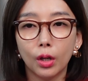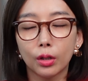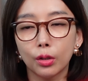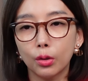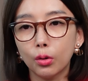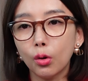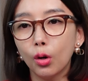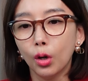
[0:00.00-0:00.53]

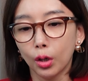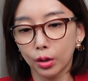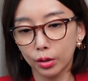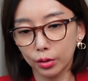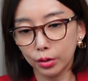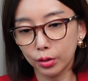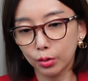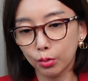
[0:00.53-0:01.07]
그리고
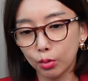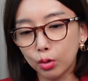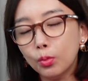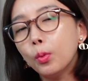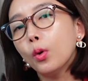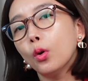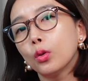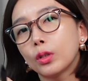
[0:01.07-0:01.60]
그
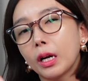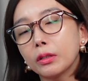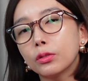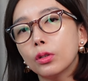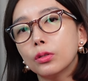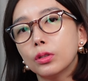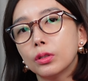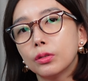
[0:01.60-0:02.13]
후보
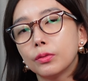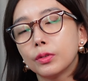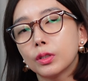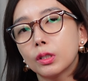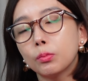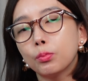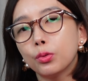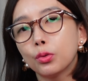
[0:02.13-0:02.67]
당선인
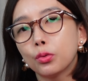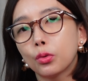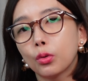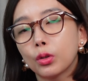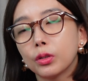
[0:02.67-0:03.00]
신분으로